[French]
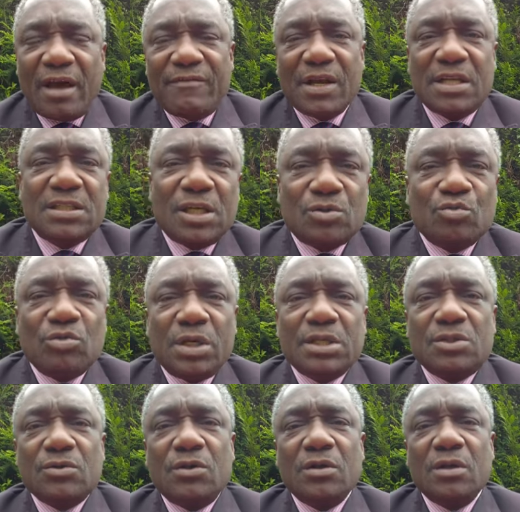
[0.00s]
avec Sassou
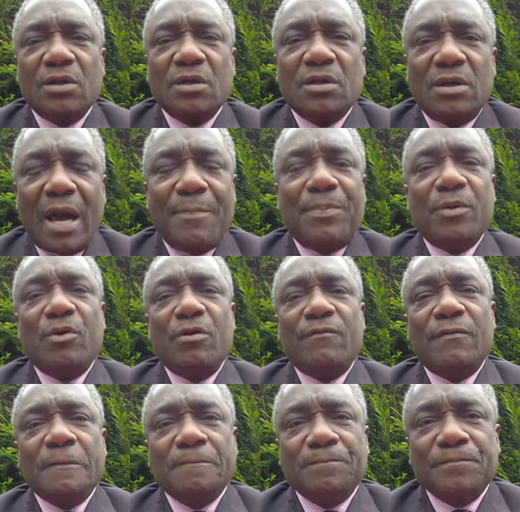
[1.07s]
Nguesso. La
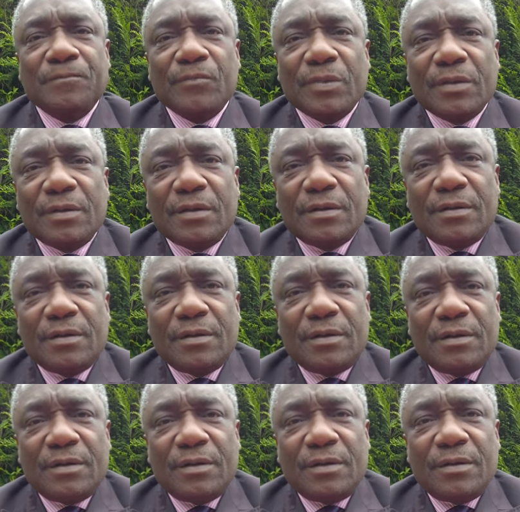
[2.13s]
preuve,
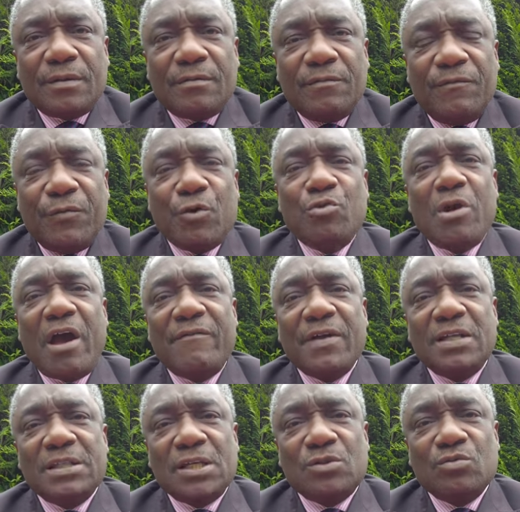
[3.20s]
venu
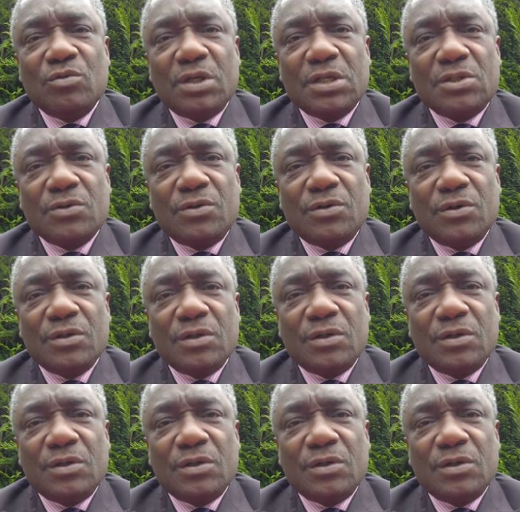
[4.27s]
avec Sassou Nguesso,